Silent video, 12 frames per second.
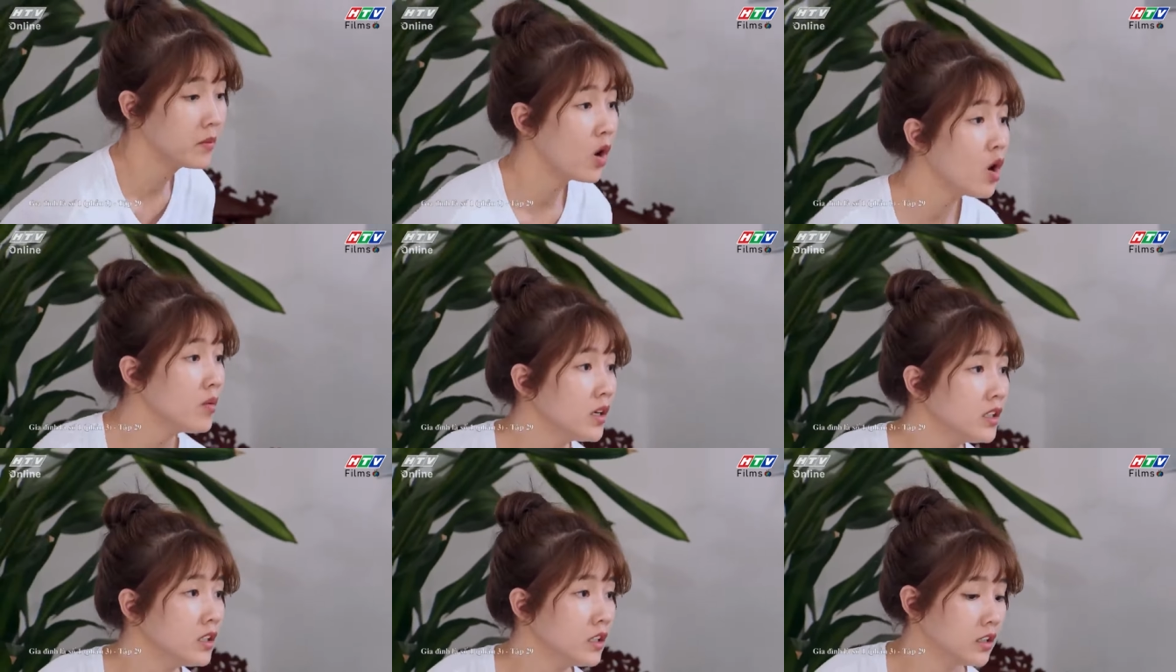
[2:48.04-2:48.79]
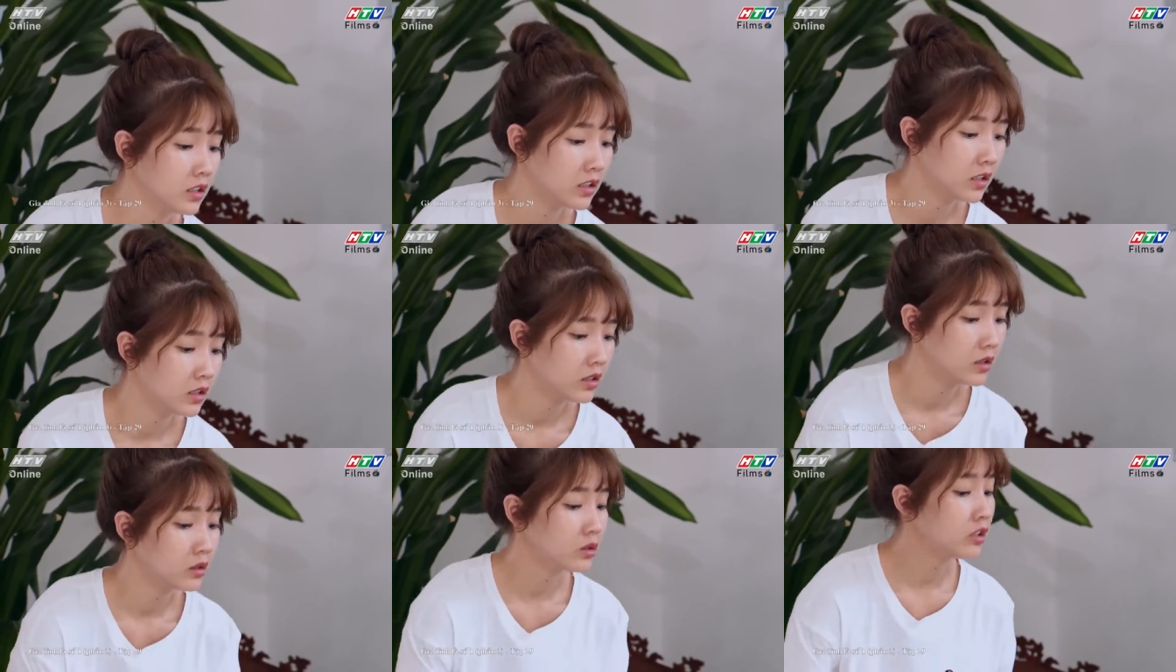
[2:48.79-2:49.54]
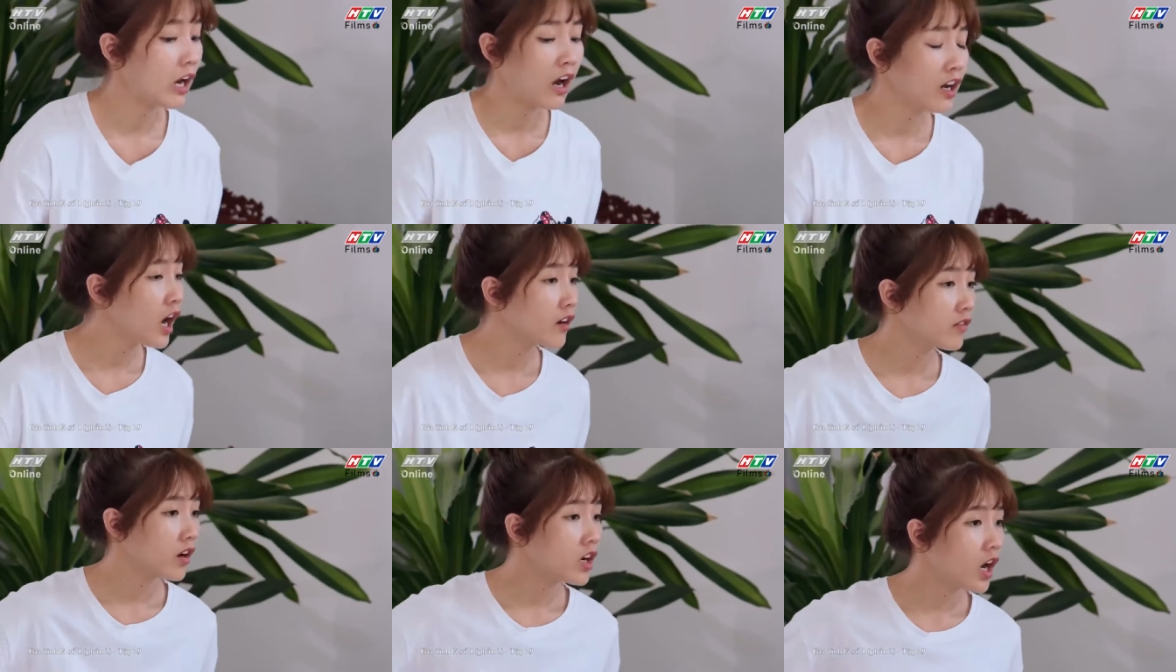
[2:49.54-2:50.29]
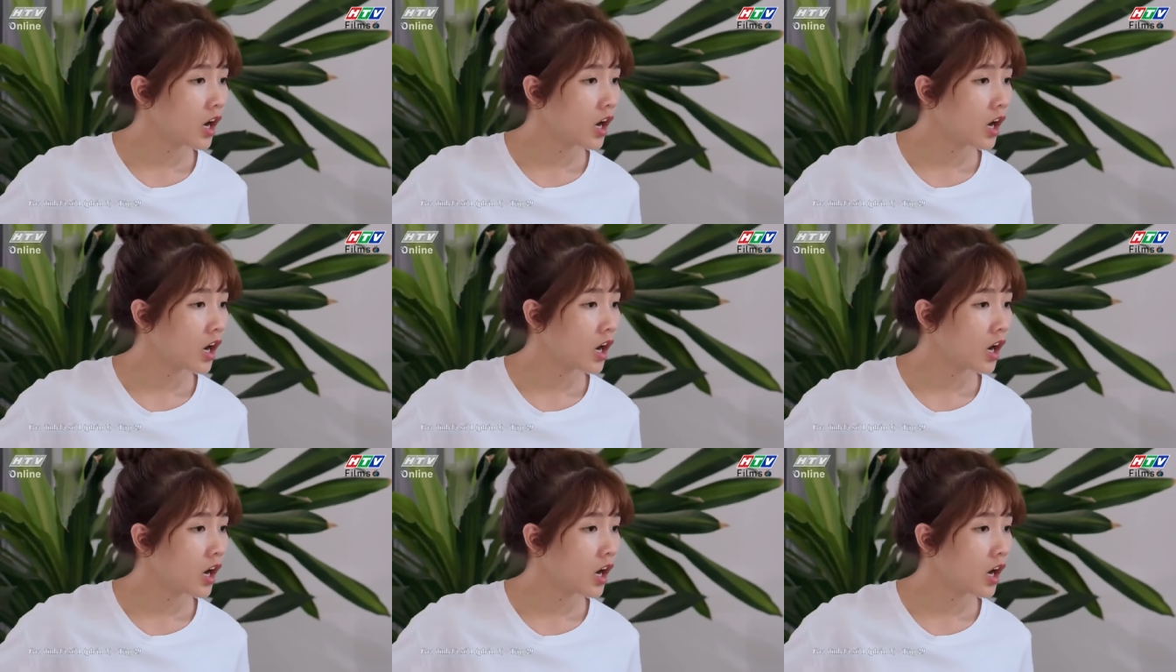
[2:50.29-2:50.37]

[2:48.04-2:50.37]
mới mốt quá. tôi khỏi gọt vỏ